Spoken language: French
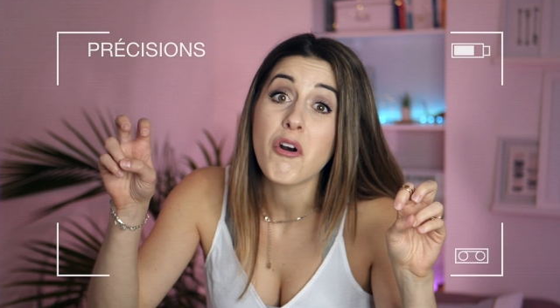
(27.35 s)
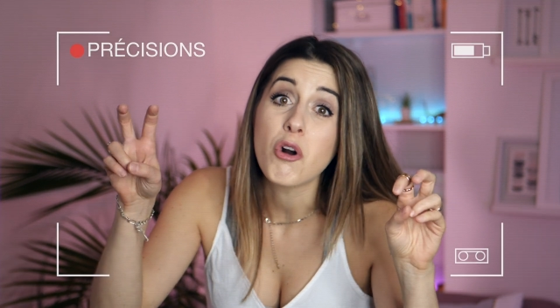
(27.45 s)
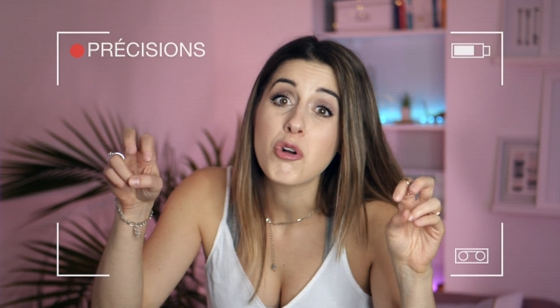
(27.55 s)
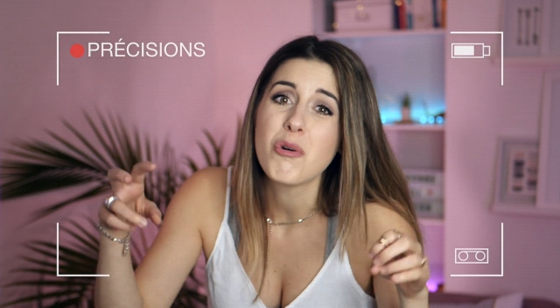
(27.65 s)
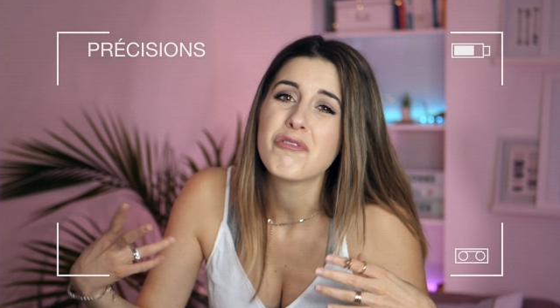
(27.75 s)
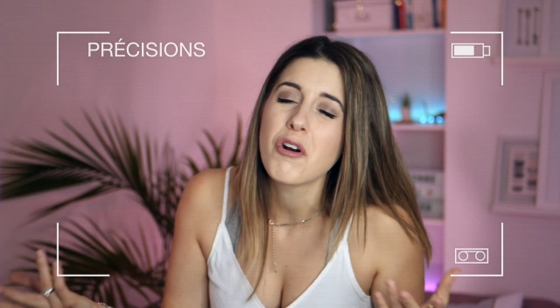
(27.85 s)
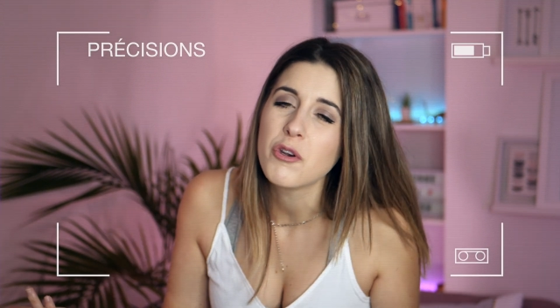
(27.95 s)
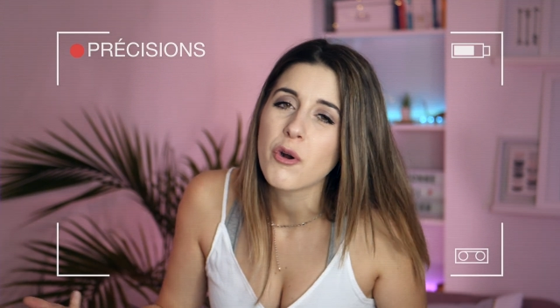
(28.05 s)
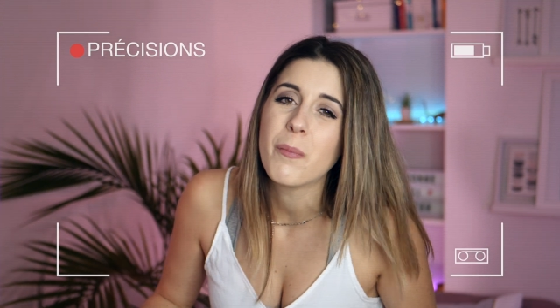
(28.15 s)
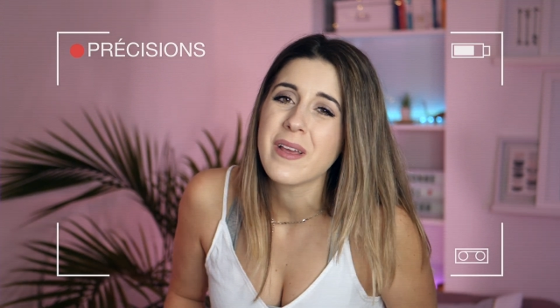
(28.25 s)

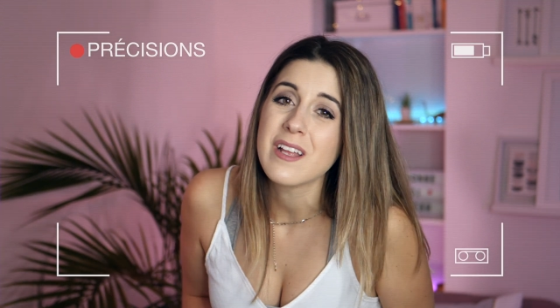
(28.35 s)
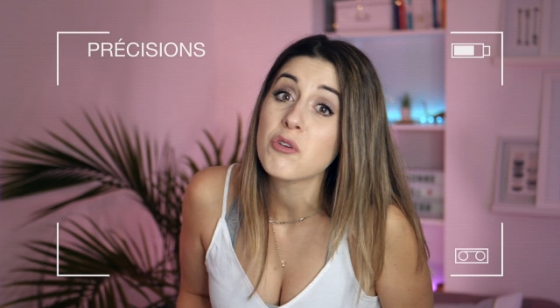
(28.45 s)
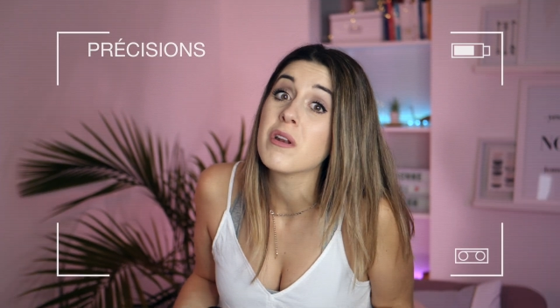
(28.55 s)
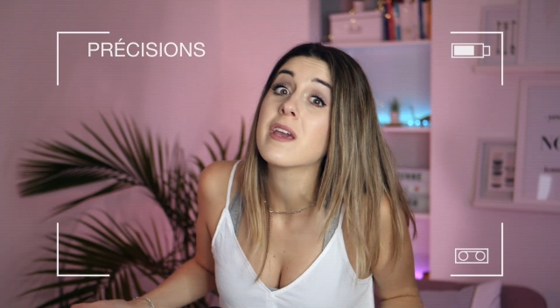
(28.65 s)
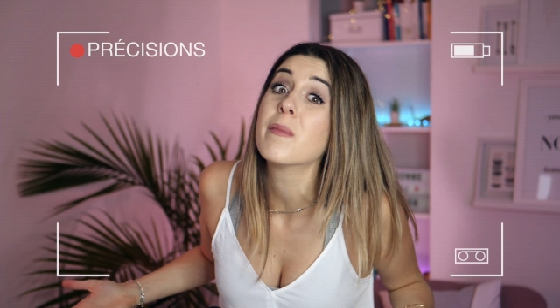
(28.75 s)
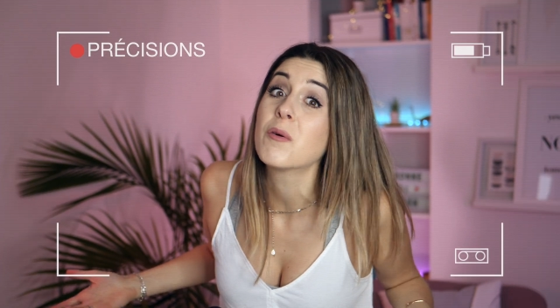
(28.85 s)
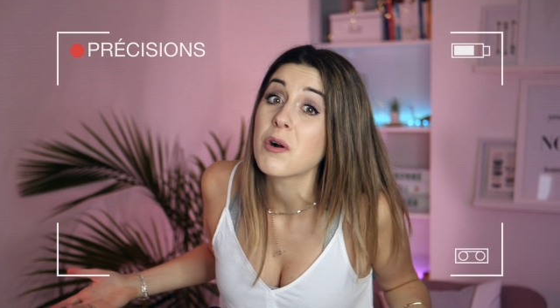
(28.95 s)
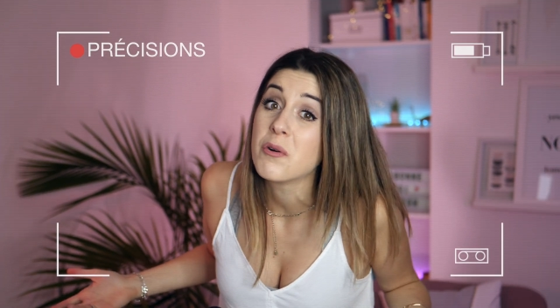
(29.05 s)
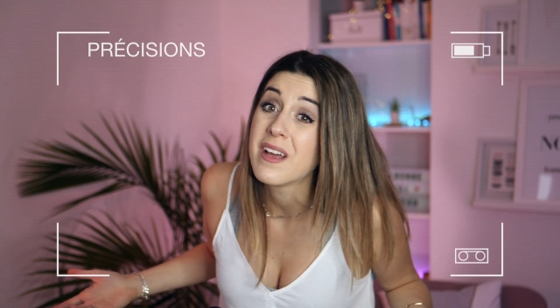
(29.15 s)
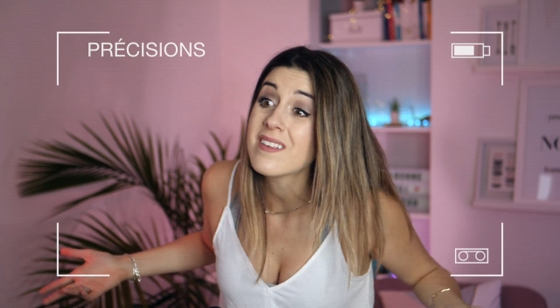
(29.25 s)
francophone européenne que les
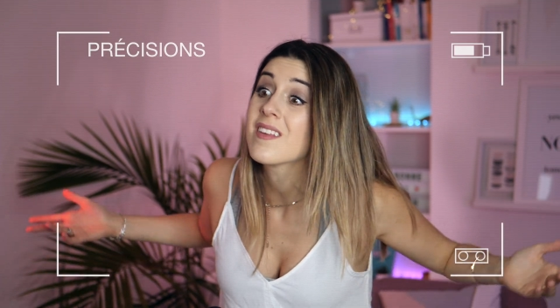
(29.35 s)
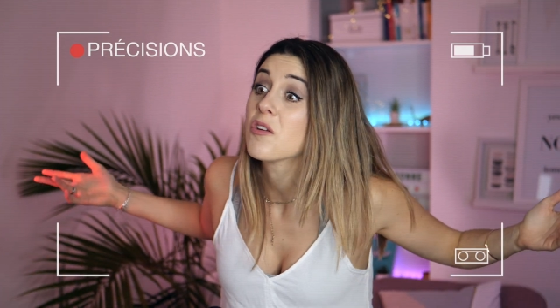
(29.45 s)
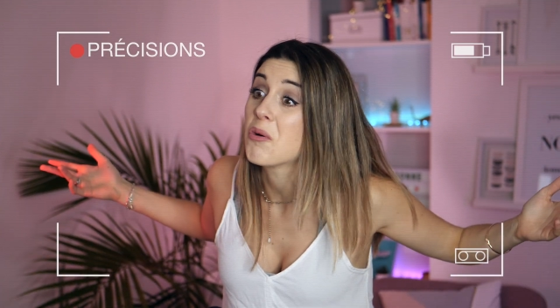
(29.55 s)
Québécois connaissent